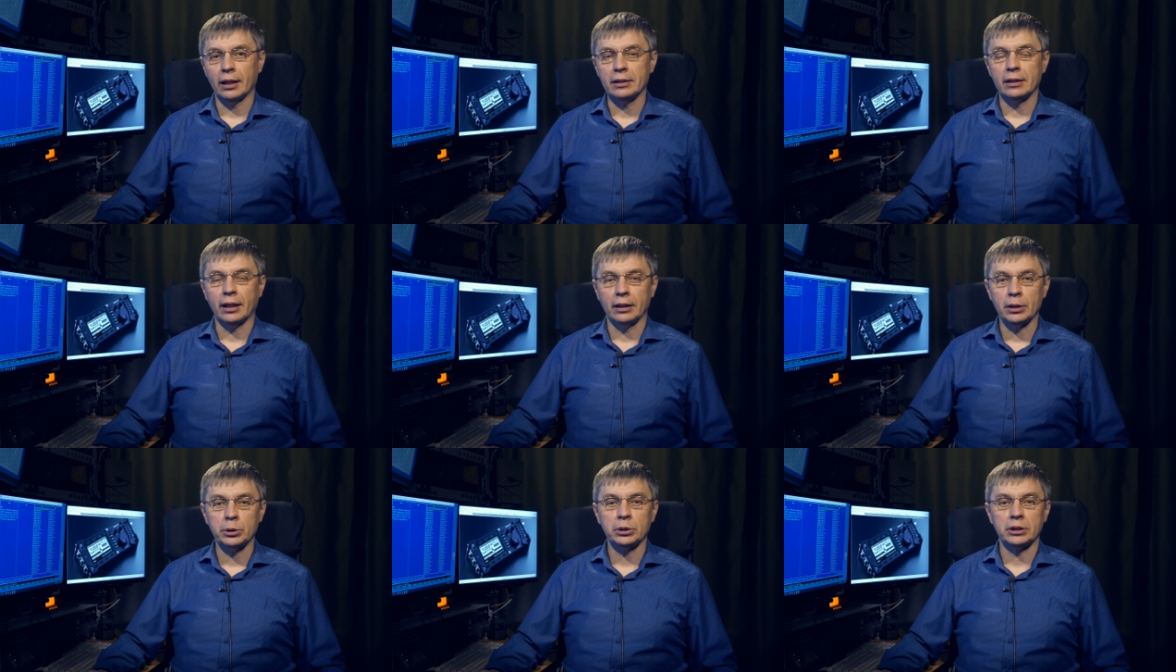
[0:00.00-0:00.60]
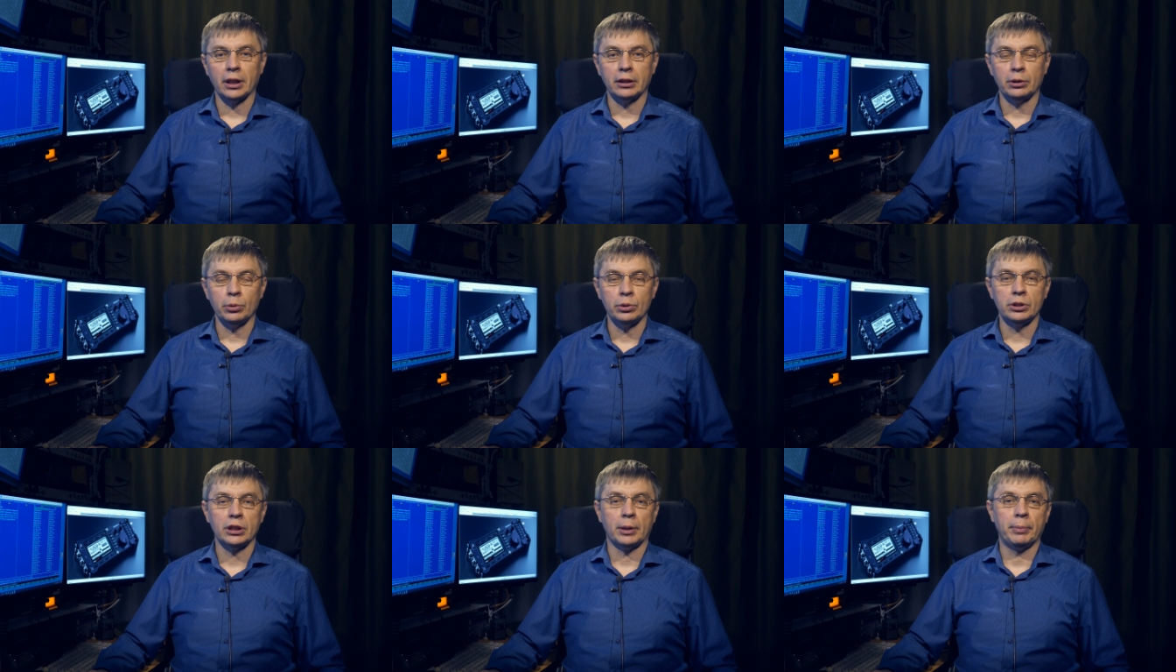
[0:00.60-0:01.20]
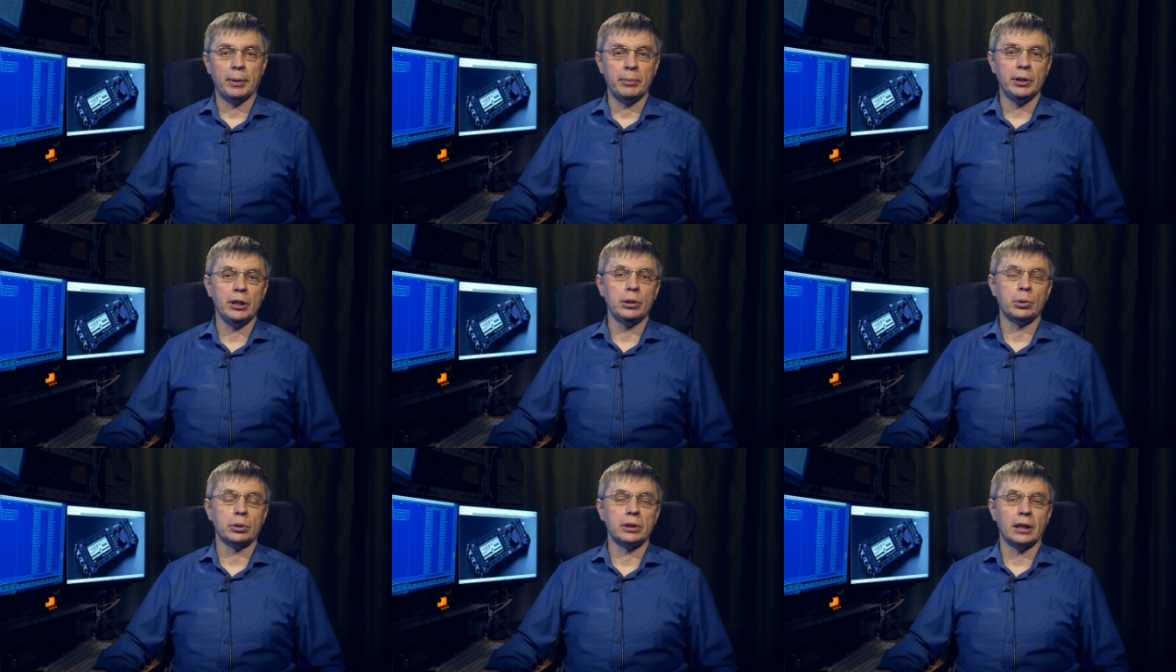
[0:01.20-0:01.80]
ранее, конечно же, относится к
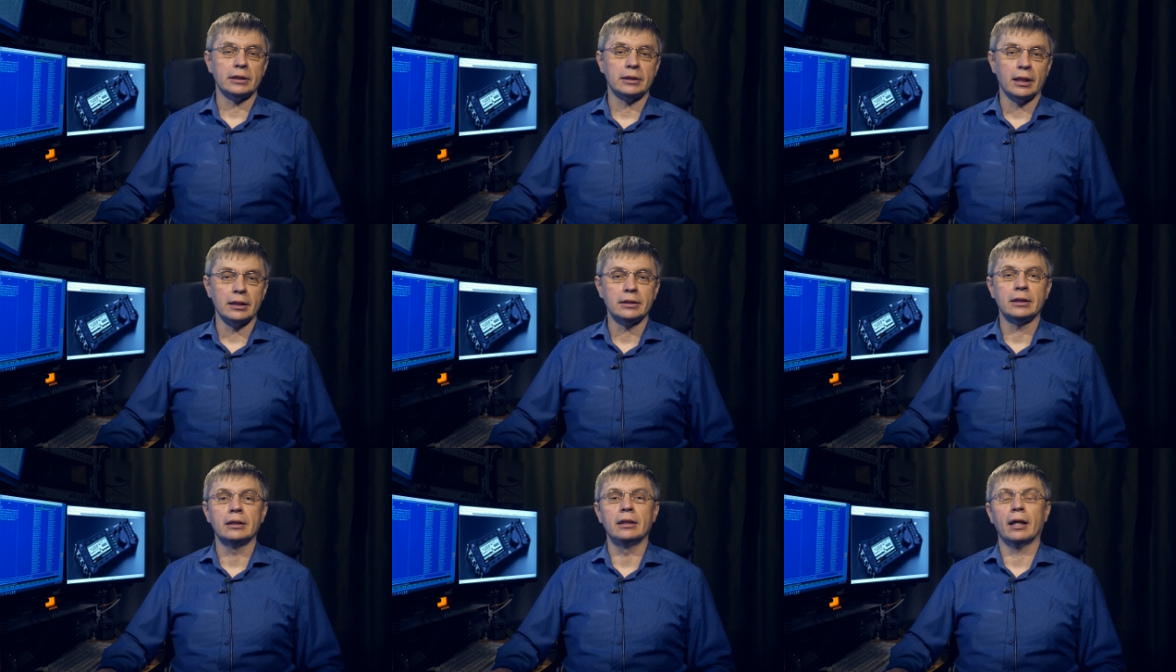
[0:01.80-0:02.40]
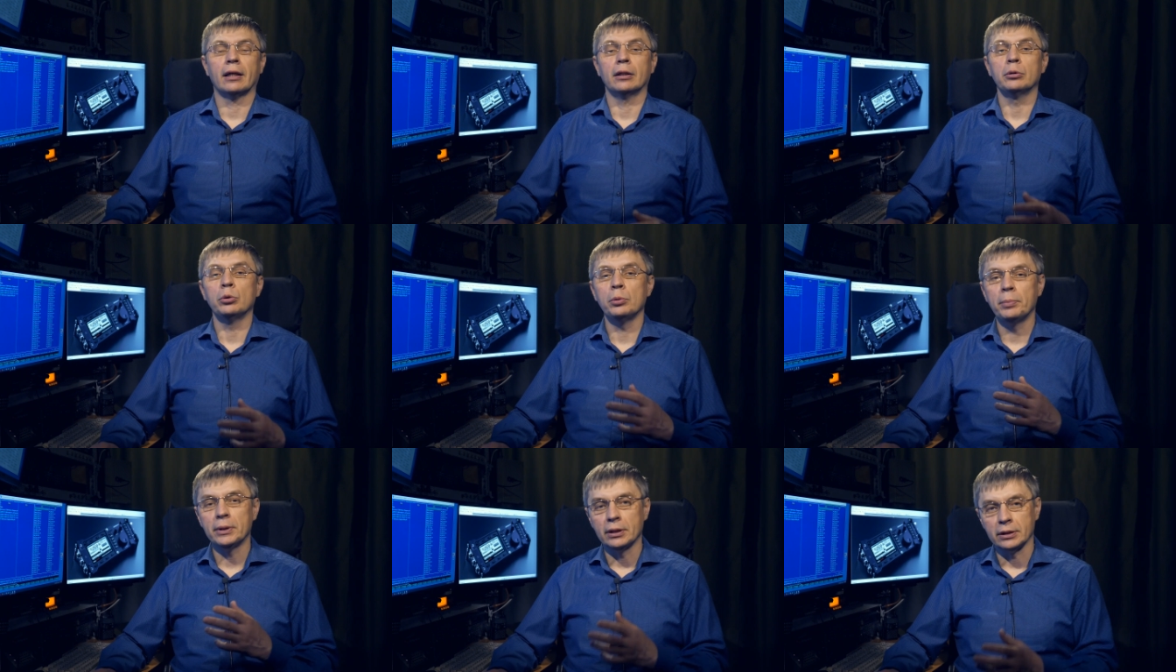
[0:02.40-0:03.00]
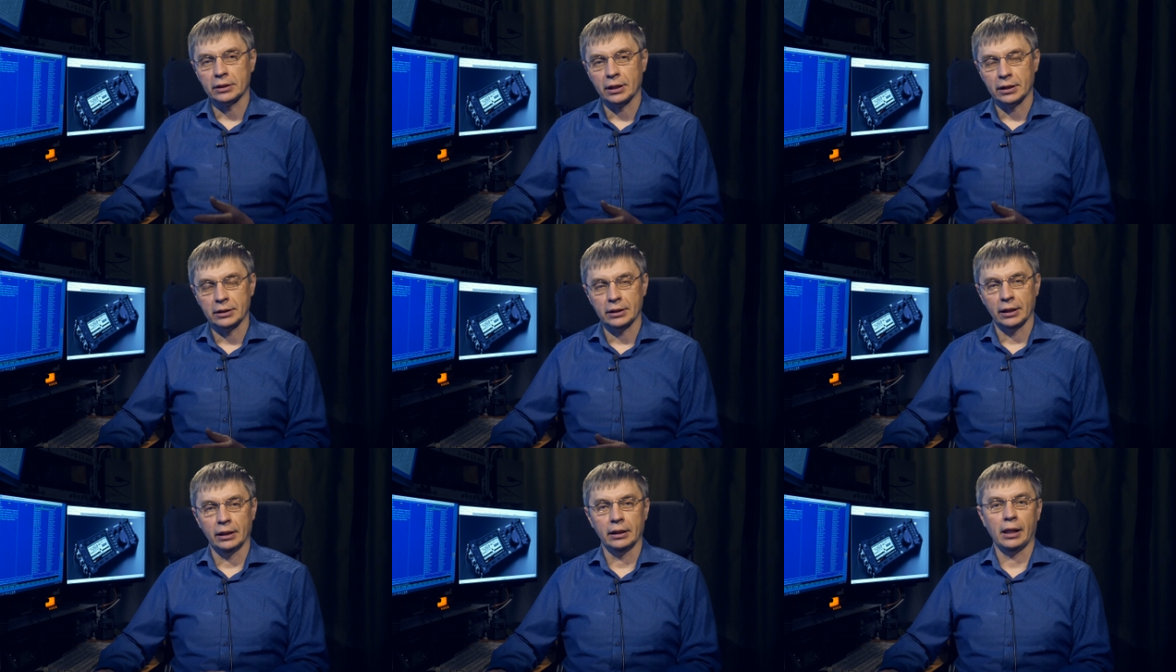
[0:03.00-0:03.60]
применению радиостанции для радиолюбительских
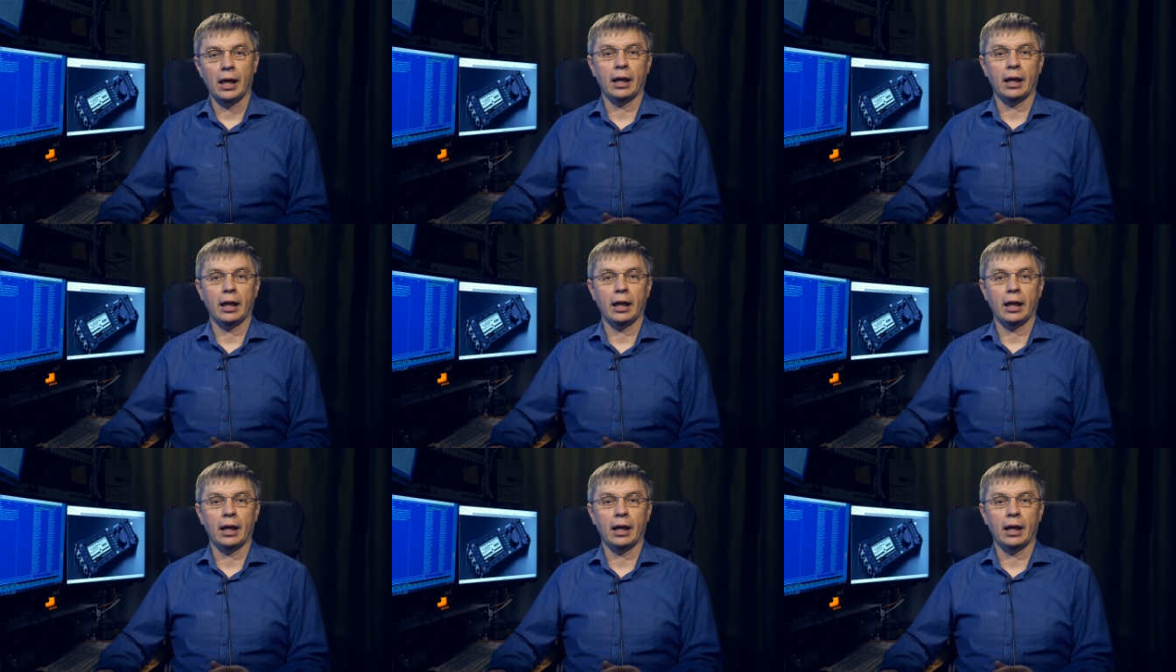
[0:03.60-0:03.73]
целей.